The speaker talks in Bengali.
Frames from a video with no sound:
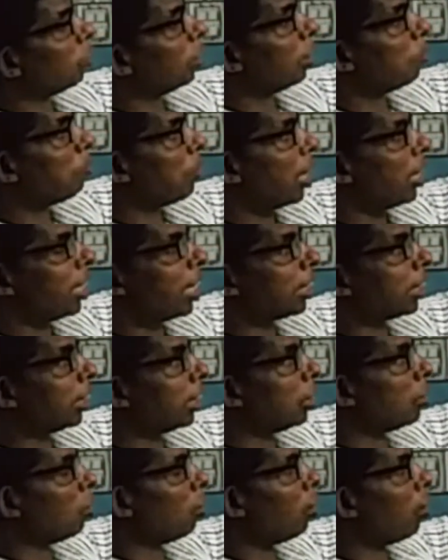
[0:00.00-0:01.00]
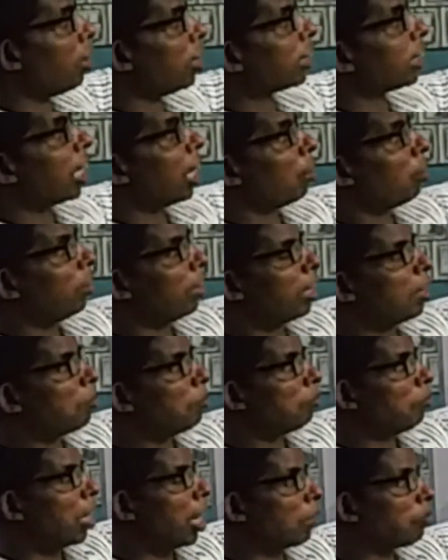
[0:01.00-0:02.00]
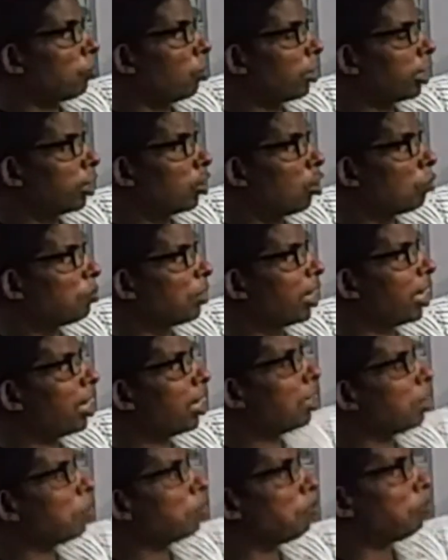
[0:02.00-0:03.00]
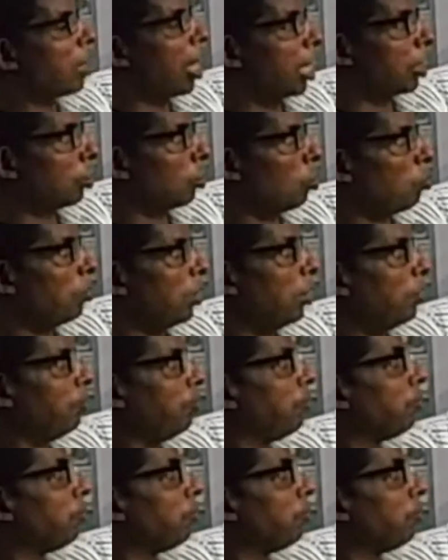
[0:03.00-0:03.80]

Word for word: যদি মাইনাস চিহ্ন হয় তাহলে ভাগফল কি হবে প্লাস হবে